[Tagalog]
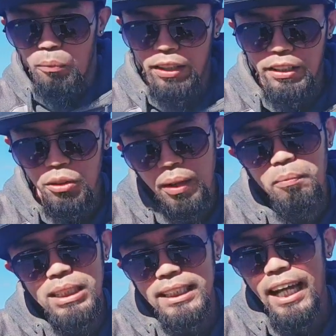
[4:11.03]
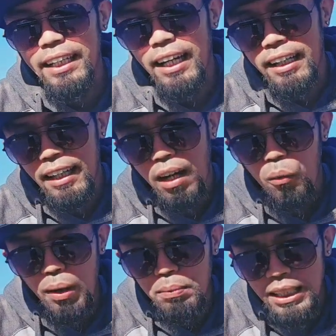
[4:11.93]
pwede nyo rin bisitahin ang
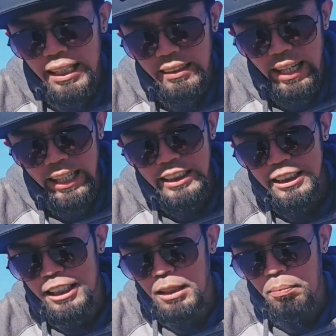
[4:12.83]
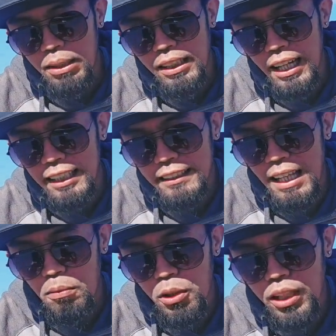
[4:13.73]
kanilang website na http at
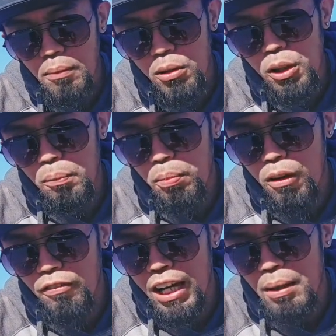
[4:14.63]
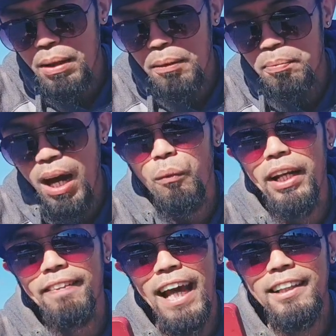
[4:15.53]

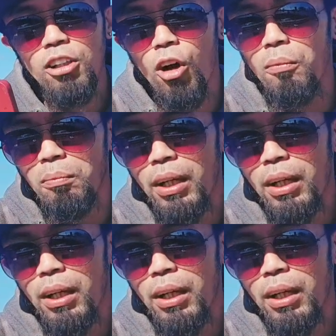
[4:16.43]
www.profilemanpower.com